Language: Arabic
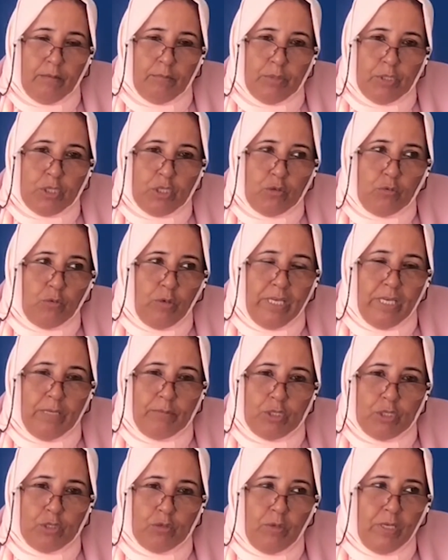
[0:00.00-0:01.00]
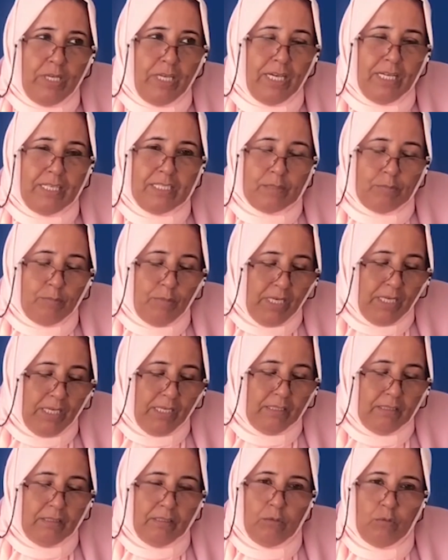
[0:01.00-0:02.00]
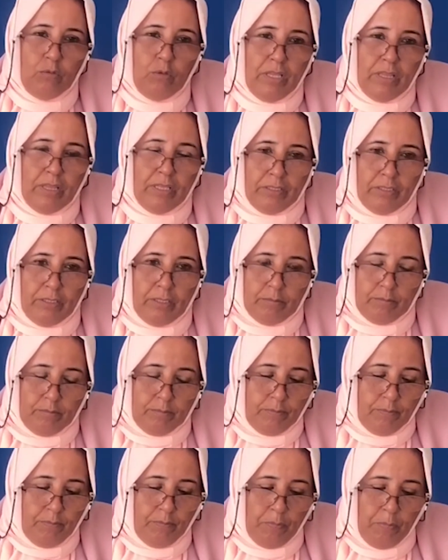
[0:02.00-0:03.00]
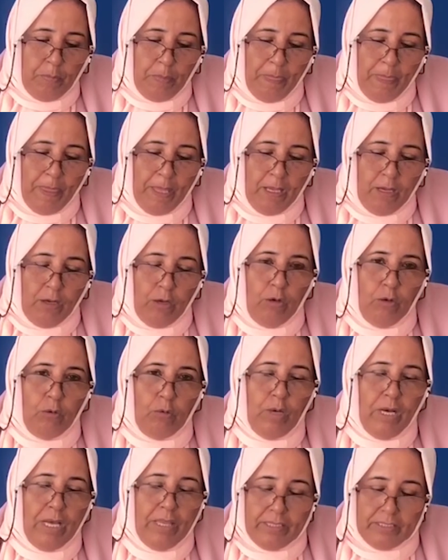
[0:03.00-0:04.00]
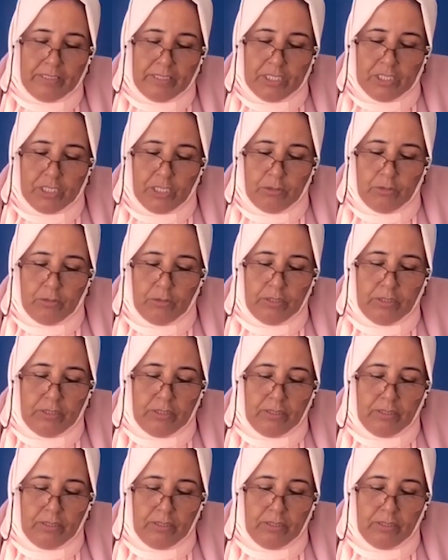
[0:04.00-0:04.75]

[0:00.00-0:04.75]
بشوية بشوية أصبح هو ضدهم وهذا التشدد